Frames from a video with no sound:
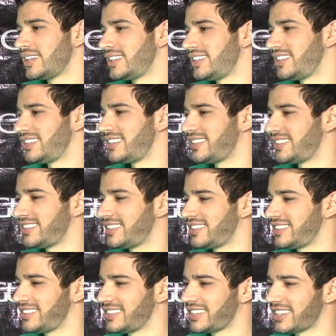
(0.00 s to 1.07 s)

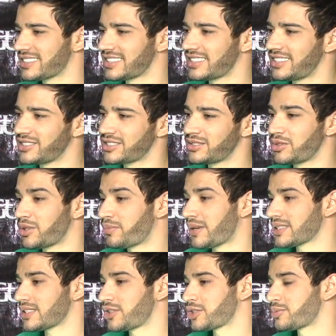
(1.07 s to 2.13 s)
E graças a Deus, no ano
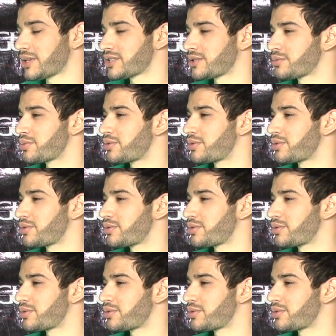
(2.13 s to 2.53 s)
passado nós passamos